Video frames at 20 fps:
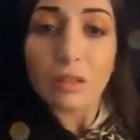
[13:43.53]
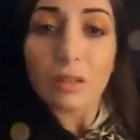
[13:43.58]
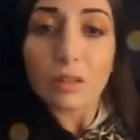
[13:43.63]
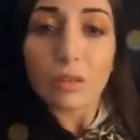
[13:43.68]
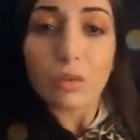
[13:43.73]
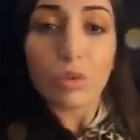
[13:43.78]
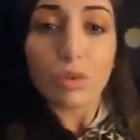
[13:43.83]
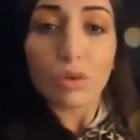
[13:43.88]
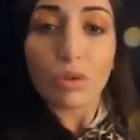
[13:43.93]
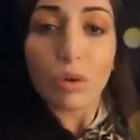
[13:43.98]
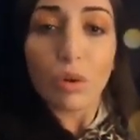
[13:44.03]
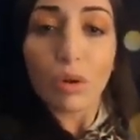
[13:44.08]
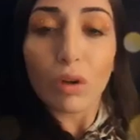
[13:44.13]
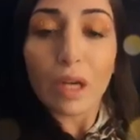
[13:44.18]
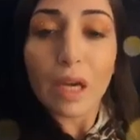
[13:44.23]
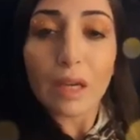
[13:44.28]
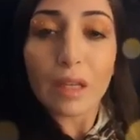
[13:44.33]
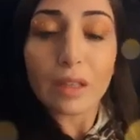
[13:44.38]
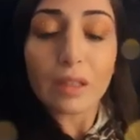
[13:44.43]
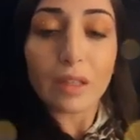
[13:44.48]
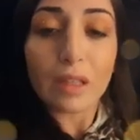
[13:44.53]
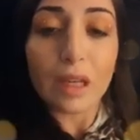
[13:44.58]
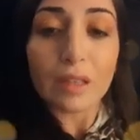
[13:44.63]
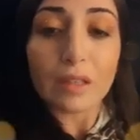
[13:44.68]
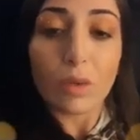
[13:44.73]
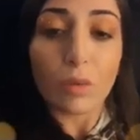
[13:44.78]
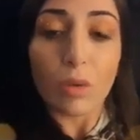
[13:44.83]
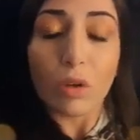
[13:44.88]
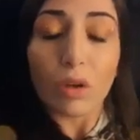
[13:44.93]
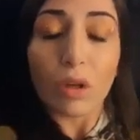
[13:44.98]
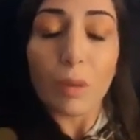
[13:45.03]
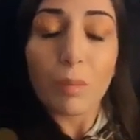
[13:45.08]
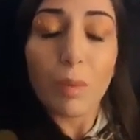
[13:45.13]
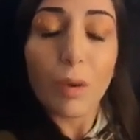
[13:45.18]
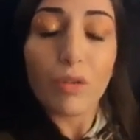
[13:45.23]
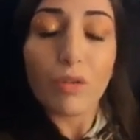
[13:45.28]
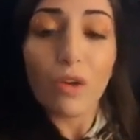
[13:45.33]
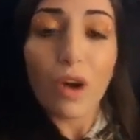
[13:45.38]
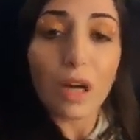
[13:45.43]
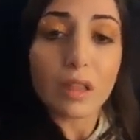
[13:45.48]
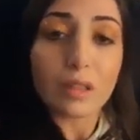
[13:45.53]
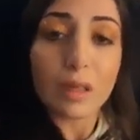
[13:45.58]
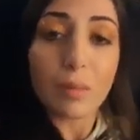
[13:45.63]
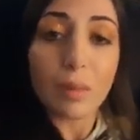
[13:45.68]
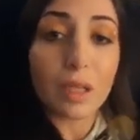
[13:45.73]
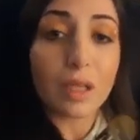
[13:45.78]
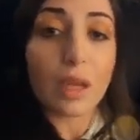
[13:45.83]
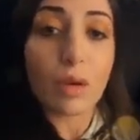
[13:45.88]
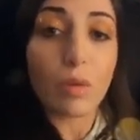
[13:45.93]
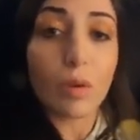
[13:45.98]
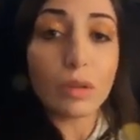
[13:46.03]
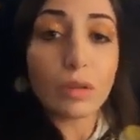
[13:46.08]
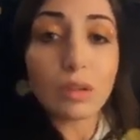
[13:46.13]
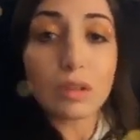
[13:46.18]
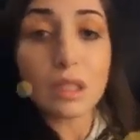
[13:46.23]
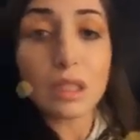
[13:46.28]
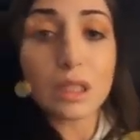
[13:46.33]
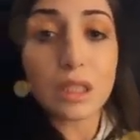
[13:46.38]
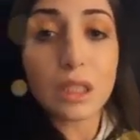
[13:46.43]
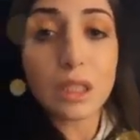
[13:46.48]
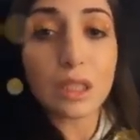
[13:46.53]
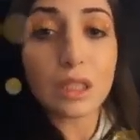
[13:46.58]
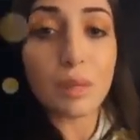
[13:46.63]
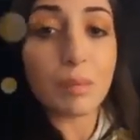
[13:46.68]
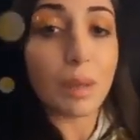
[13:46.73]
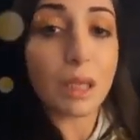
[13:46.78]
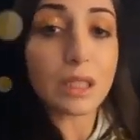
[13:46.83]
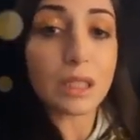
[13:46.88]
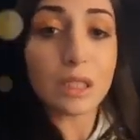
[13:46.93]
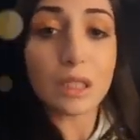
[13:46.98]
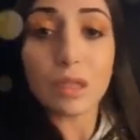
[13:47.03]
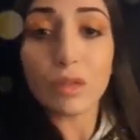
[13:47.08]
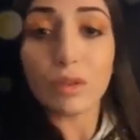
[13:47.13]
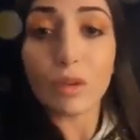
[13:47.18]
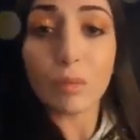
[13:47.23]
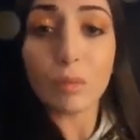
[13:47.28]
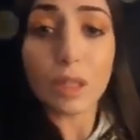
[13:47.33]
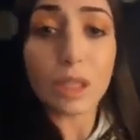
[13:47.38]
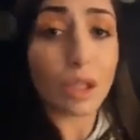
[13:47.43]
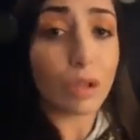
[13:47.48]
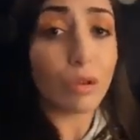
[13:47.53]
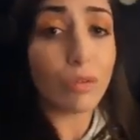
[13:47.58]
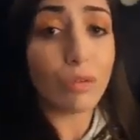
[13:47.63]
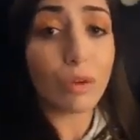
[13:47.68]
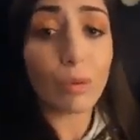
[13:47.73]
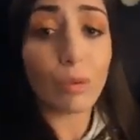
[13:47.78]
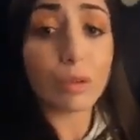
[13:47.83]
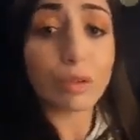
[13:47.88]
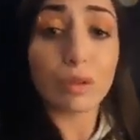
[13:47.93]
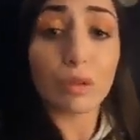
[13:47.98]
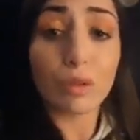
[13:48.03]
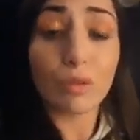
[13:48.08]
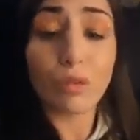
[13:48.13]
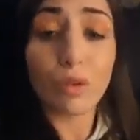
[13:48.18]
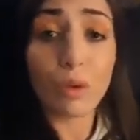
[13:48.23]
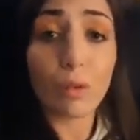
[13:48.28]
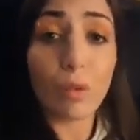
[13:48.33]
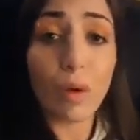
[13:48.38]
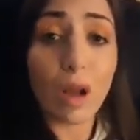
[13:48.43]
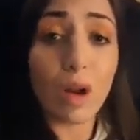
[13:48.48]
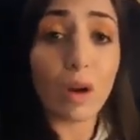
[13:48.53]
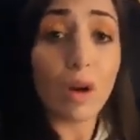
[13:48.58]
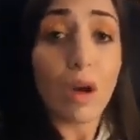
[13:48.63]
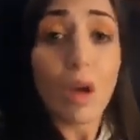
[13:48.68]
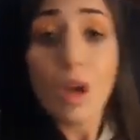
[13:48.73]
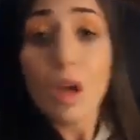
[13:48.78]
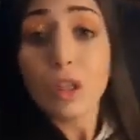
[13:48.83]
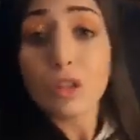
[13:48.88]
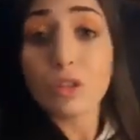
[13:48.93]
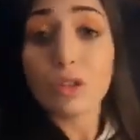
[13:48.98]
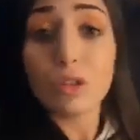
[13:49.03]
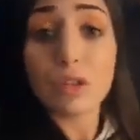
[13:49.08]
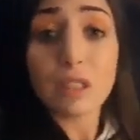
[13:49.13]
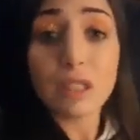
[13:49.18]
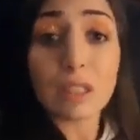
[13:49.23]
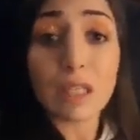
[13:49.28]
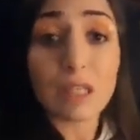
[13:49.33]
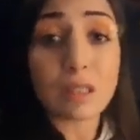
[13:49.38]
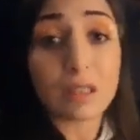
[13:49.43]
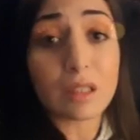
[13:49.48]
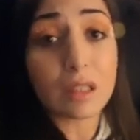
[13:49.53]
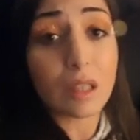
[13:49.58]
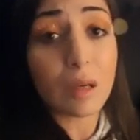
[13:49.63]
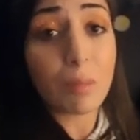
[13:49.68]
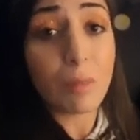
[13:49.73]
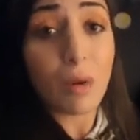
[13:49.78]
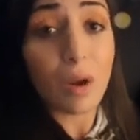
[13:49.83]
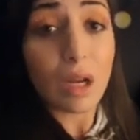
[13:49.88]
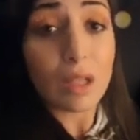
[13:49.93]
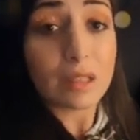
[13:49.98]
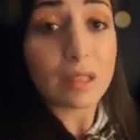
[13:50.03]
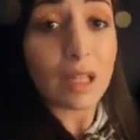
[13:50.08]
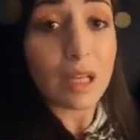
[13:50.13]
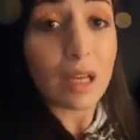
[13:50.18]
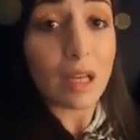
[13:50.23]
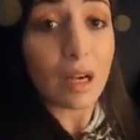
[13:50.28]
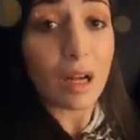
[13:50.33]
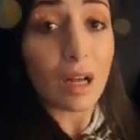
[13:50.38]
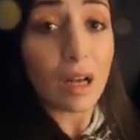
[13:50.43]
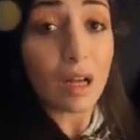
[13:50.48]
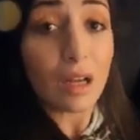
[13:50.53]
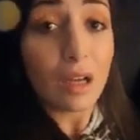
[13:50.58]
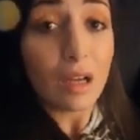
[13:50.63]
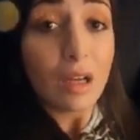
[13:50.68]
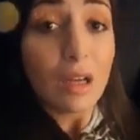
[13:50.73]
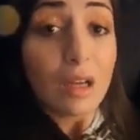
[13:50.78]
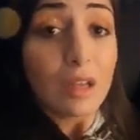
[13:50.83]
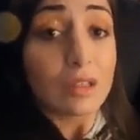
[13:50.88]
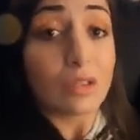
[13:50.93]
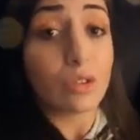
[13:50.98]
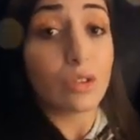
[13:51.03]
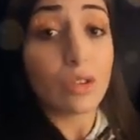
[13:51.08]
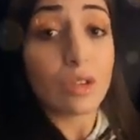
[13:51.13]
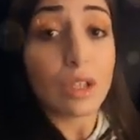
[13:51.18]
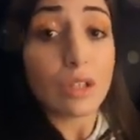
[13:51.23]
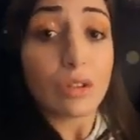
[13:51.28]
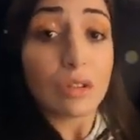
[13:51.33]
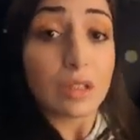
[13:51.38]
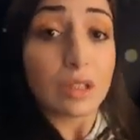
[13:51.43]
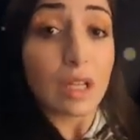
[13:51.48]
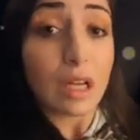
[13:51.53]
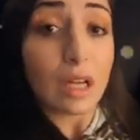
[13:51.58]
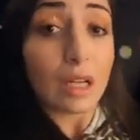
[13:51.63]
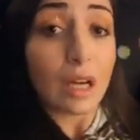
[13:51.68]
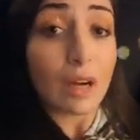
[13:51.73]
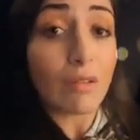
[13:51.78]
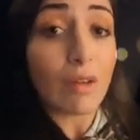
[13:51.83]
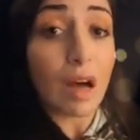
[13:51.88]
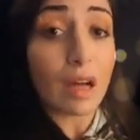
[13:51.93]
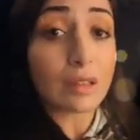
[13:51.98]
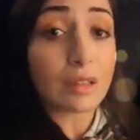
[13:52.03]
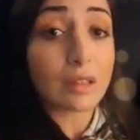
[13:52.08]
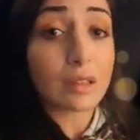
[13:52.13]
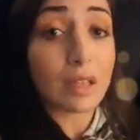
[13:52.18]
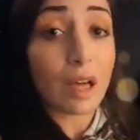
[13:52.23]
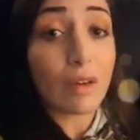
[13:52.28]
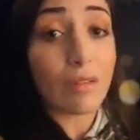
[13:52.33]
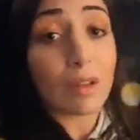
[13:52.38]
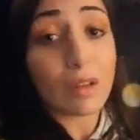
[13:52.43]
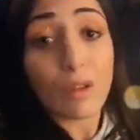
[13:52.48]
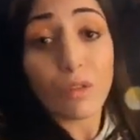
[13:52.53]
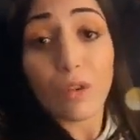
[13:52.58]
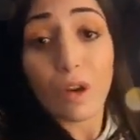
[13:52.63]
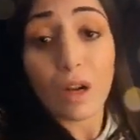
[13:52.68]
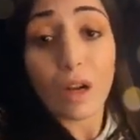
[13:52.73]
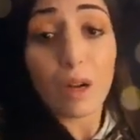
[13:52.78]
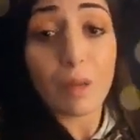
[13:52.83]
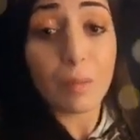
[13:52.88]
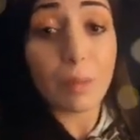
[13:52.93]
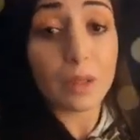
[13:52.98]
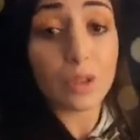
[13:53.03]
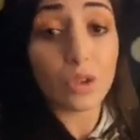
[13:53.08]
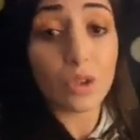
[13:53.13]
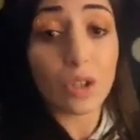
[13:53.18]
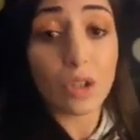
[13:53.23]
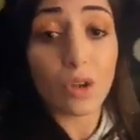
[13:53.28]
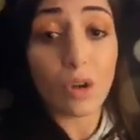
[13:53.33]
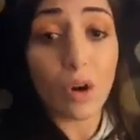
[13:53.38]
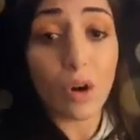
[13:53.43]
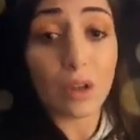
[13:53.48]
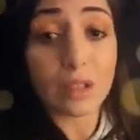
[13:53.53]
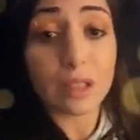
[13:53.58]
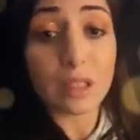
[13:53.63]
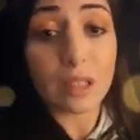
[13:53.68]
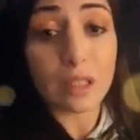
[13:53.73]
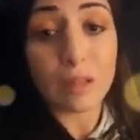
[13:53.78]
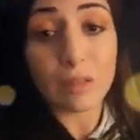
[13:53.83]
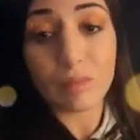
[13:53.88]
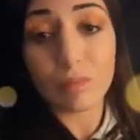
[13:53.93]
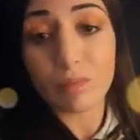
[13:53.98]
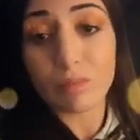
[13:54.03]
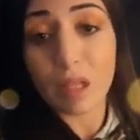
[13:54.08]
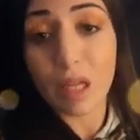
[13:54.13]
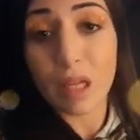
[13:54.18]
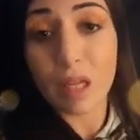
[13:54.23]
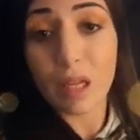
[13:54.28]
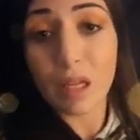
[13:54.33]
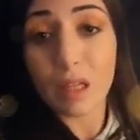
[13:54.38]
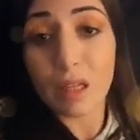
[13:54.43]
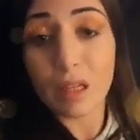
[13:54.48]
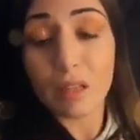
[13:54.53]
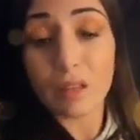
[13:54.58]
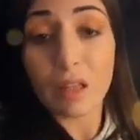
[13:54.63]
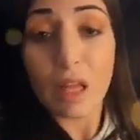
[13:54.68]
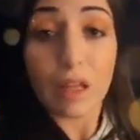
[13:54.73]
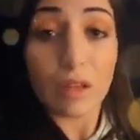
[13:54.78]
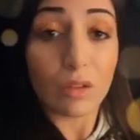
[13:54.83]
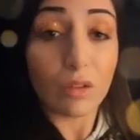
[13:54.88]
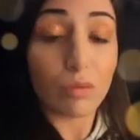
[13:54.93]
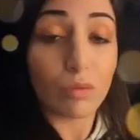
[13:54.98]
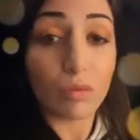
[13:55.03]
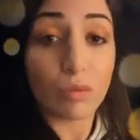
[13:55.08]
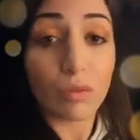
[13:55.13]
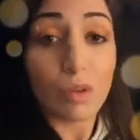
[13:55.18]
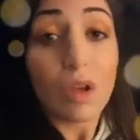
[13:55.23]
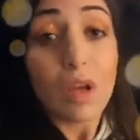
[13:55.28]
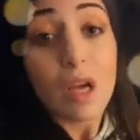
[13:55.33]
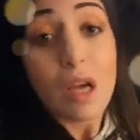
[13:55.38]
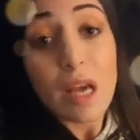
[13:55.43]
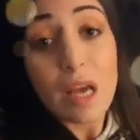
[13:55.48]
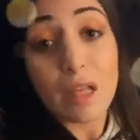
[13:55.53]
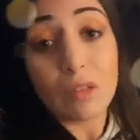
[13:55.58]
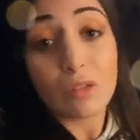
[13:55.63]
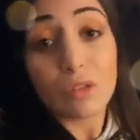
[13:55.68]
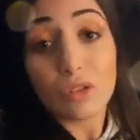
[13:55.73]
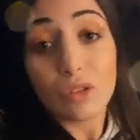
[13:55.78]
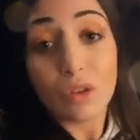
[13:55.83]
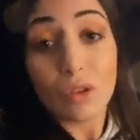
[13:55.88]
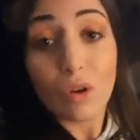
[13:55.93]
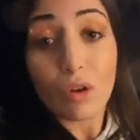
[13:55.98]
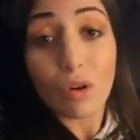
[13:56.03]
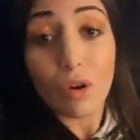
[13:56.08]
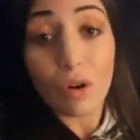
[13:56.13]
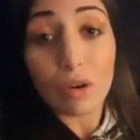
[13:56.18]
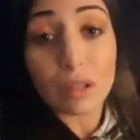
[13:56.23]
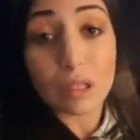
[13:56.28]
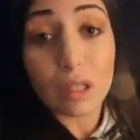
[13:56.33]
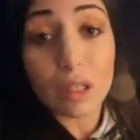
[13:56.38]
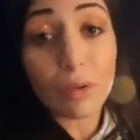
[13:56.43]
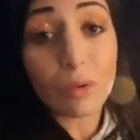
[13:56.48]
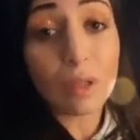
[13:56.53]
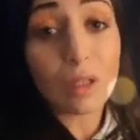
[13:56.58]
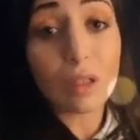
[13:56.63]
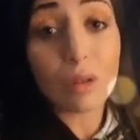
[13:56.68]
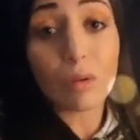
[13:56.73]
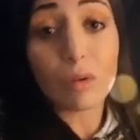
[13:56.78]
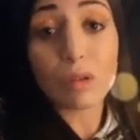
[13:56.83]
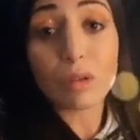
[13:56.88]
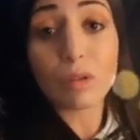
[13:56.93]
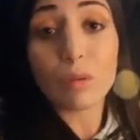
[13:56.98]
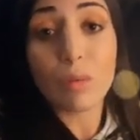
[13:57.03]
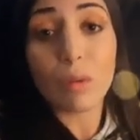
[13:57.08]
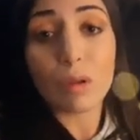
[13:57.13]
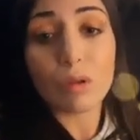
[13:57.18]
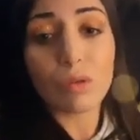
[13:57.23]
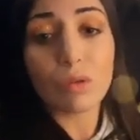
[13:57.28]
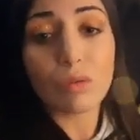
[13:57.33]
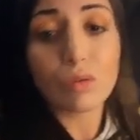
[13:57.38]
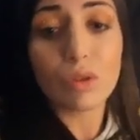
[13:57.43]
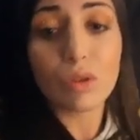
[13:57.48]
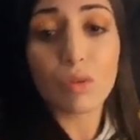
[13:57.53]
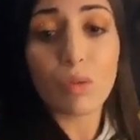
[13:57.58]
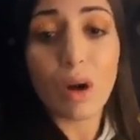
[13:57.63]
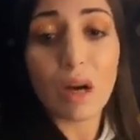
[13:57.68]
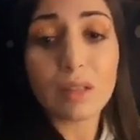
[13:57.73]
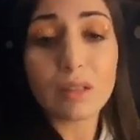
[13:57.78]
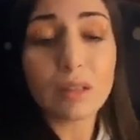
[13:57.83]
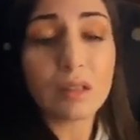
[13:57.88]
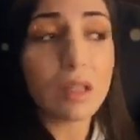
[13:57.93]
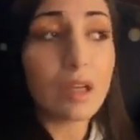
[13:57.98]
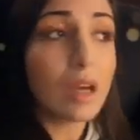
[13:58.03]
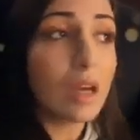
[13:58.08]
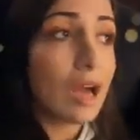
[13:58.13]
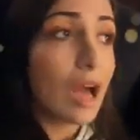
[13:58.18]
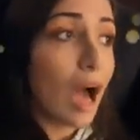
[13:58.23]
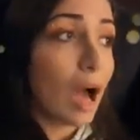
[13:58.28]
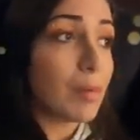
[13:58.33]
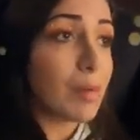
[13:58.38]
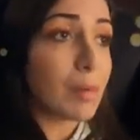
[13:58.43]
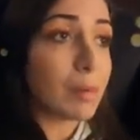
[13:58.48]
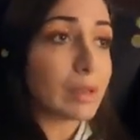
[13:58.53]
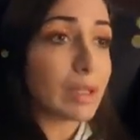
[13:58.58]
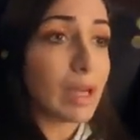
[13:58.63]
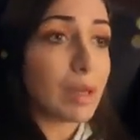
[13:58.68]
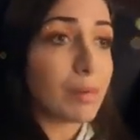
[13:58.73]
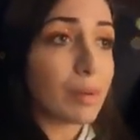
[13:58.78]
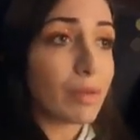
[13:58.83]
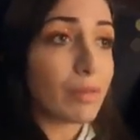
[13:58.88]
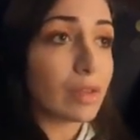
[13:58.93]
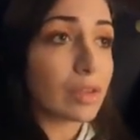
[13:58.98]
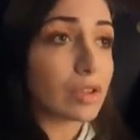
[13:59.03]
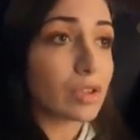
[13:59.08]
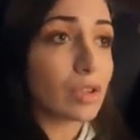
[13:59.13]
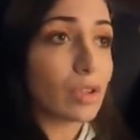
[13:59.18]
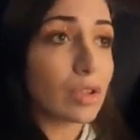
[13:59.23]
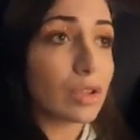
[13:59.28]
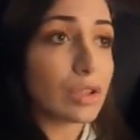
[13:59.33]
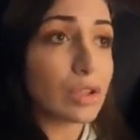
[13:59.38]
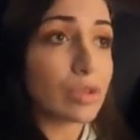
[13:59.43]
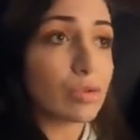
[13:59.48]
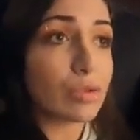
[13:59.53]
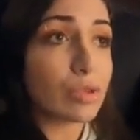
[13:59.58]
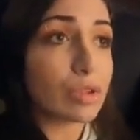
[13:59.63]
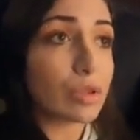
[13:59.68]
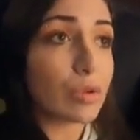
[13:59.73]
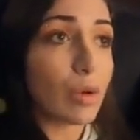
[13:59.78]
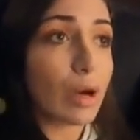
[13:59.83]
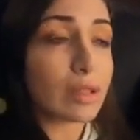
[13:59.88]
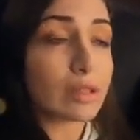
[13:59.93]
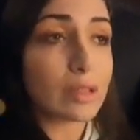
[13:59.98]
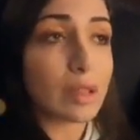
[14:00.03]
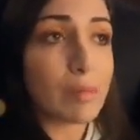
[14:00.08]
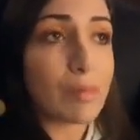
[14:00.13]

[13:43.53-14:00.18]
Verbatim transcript: eh, tutto quello che criticate è quello che poi fate, perché quando sentite i padri di famiglia non far questo, non far quello, sono gli stessi che poi la sera, togliendosi la cravatta, vanno a fare le peggiori cose. E, e, non, e, non, dico cosa. Quindi in questo mondo tutti quanti abbiamo delle perversioni, tutti quanti